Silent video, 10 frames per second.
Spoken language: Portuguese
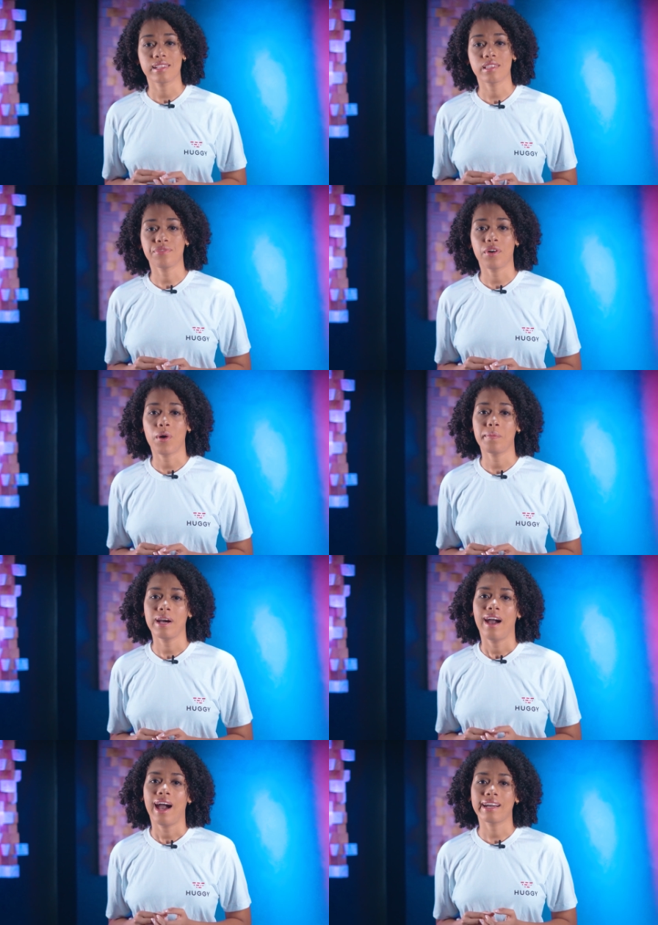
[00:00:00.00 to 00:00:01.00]
Dessa
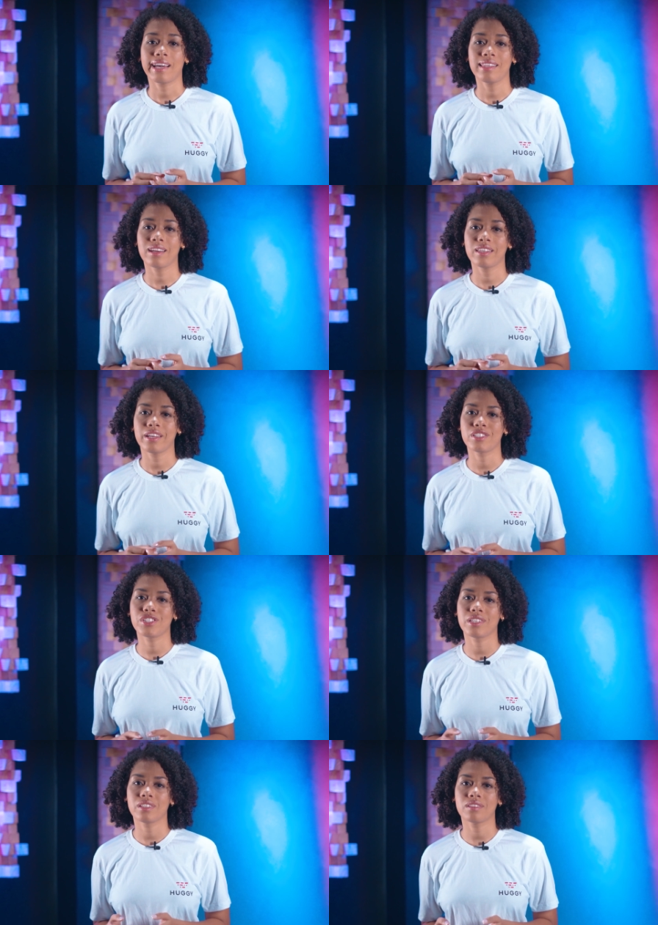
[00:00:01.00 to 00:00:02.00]
forma, aquele
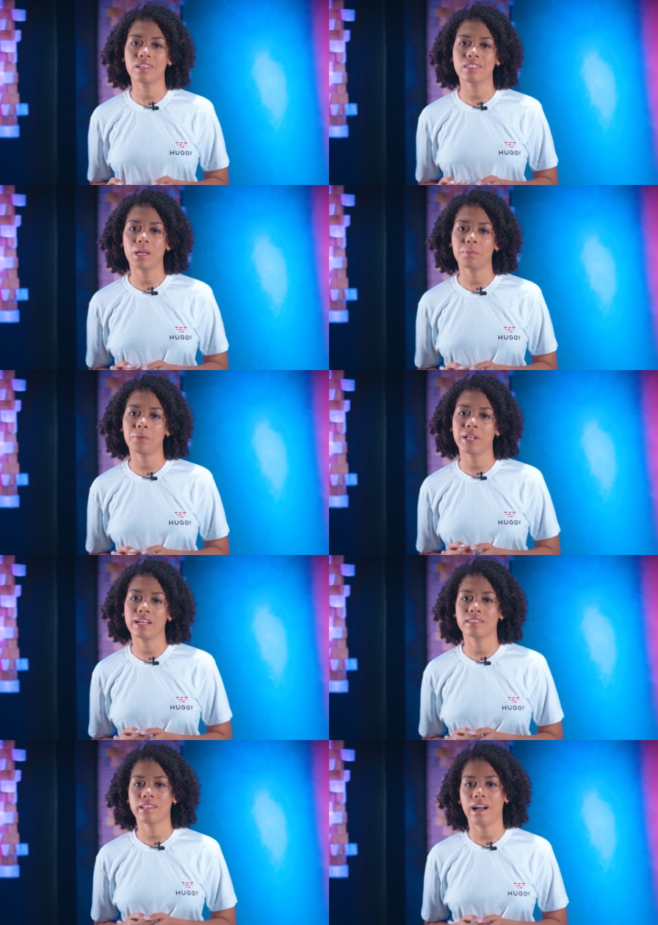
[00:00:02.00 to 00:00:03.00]
cliente que não tem tempo
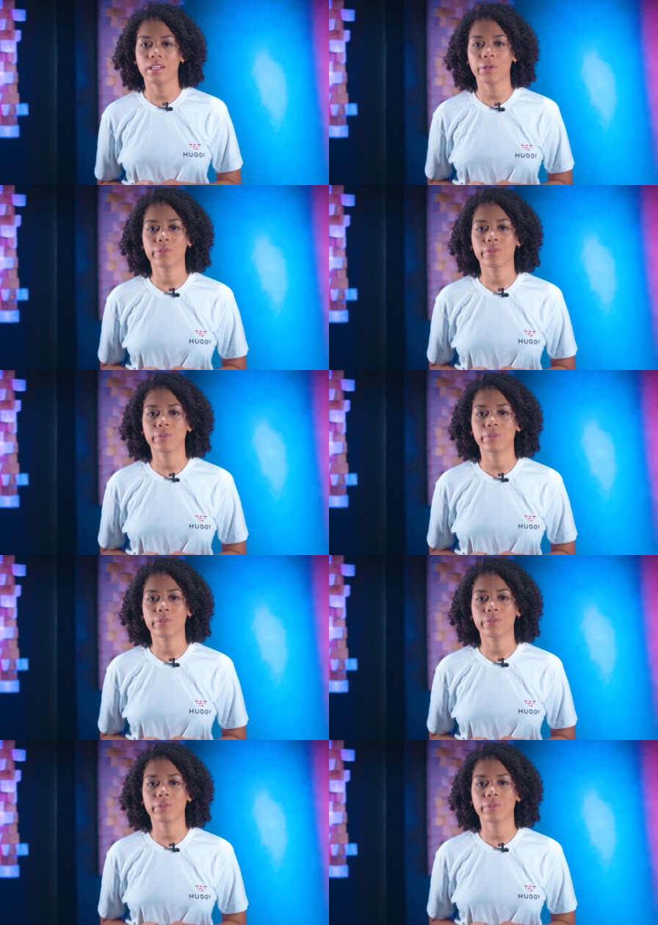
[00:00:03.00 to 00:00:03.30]
para entrar em